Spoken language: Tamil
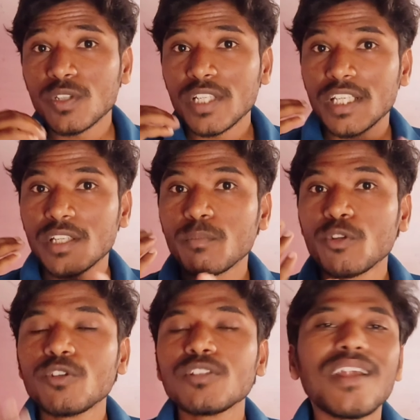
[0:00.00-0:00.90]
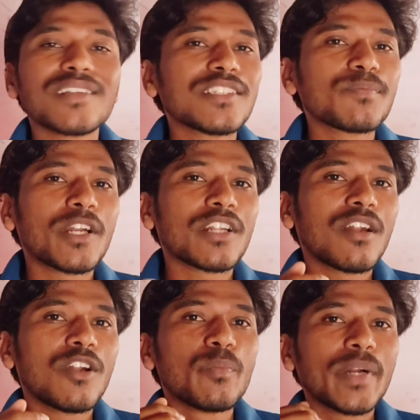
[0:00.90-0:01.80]
ஸோ நீங்கள் ப்ளூடூத்தில் அக்சஸ்
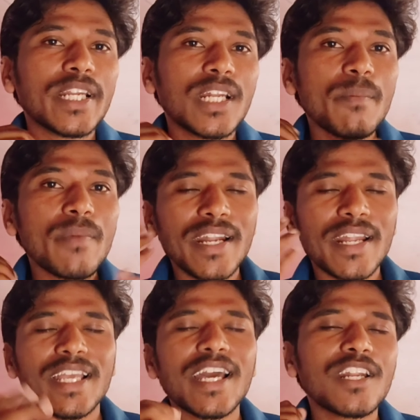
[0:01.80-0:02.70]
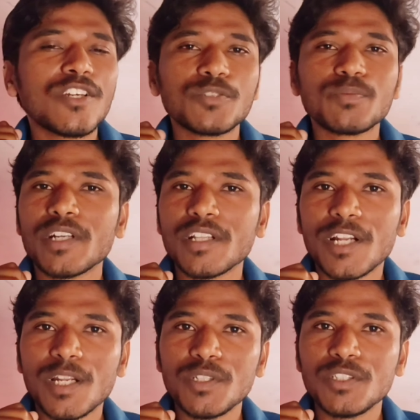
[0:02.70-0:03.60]
பண்ணுறதுனாலும் பண்ணிக்கலாம் அண்ட் ஐஆரில் யூஸ்
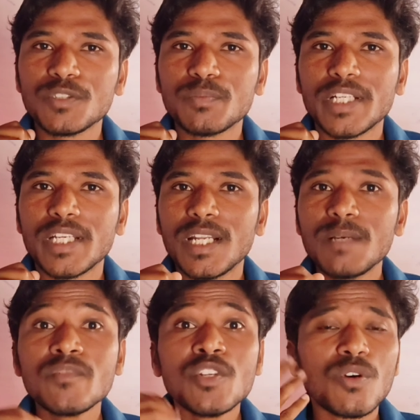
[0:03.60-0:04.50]
பண்ணுறதுனாலுமே யூஸ் பண்ணிக்கலாம்